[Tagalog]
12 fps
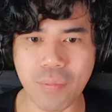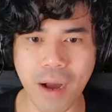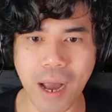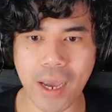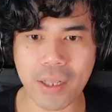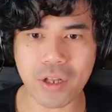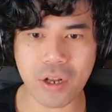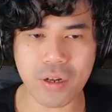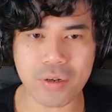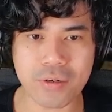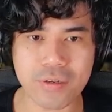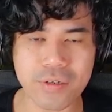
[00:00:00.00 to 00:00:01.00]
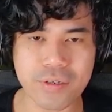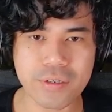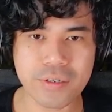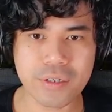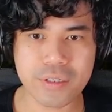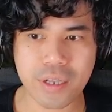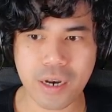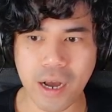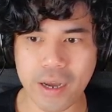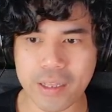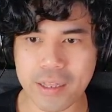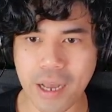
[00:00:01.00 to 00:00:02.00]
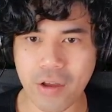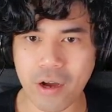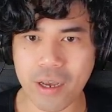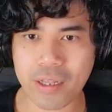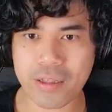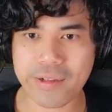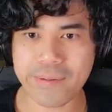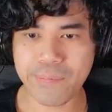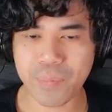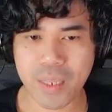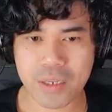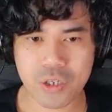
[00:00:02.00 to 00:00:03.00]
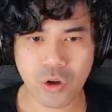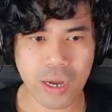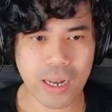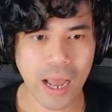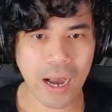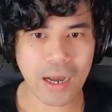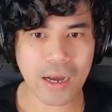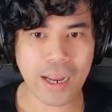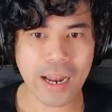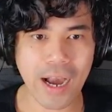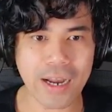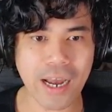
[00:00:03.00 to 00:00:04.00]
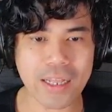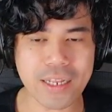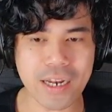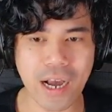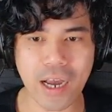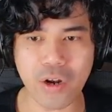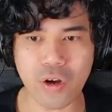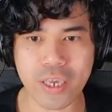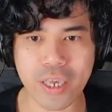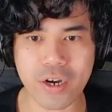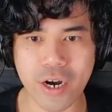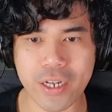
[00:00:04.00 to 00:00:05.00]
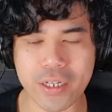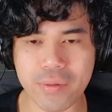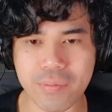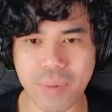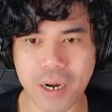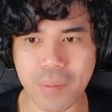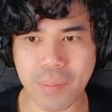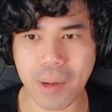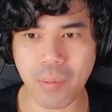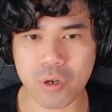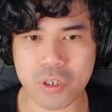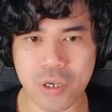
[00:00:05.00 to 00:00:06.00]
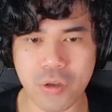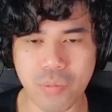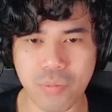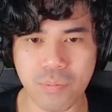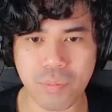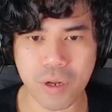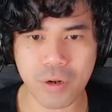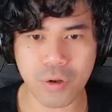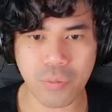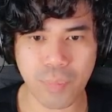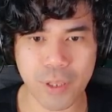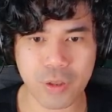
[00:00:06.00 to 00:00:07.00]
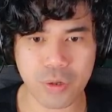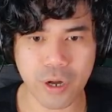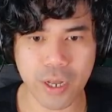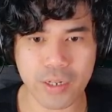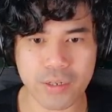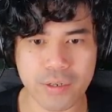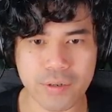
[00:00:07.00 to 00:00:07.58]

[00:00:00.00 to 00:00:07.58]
mga idol. Tara, akyat tayo, akyat. So, kailangan, kailangan natin ng ano, keycard para mabuksan yung, ano, yung pintuan.